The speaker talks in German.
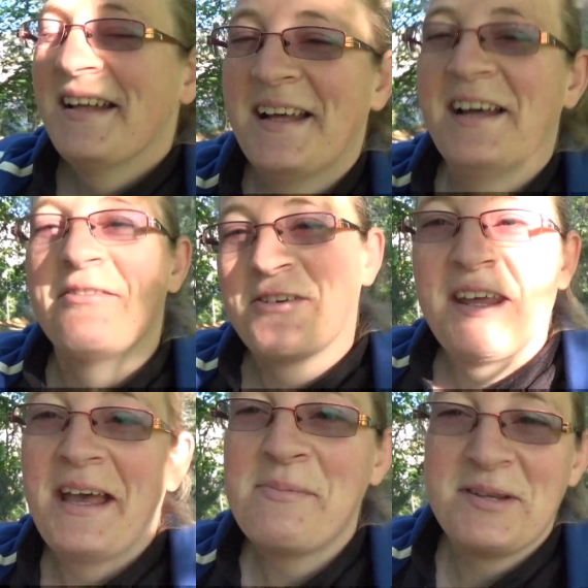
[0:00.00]
Äh, von
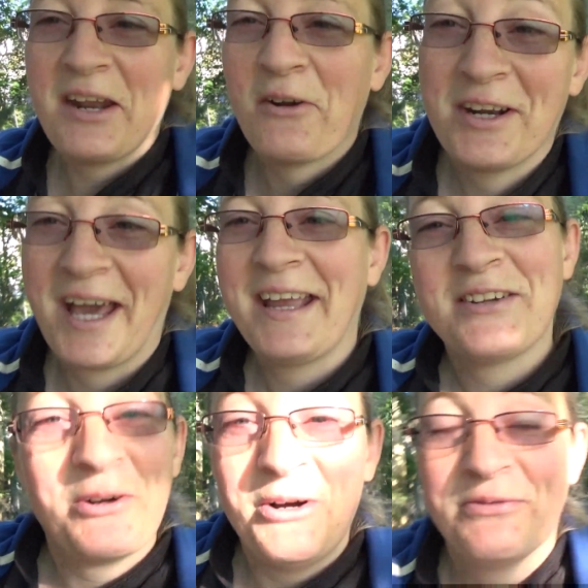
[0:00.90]
daher habe ich da noch eine
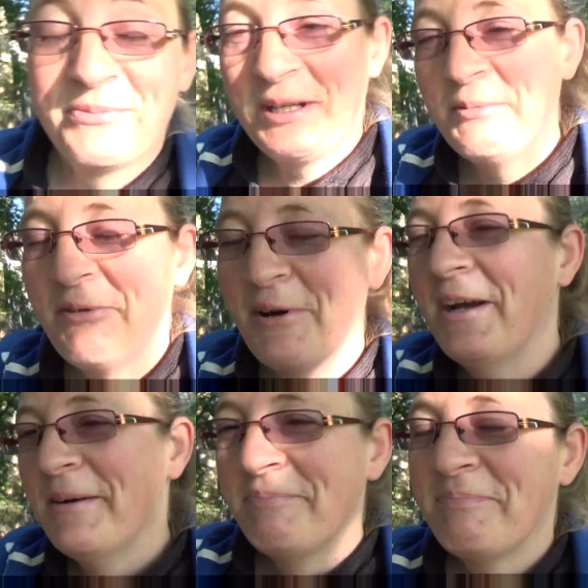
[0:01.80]
Rechnung offen mit dem Feuer.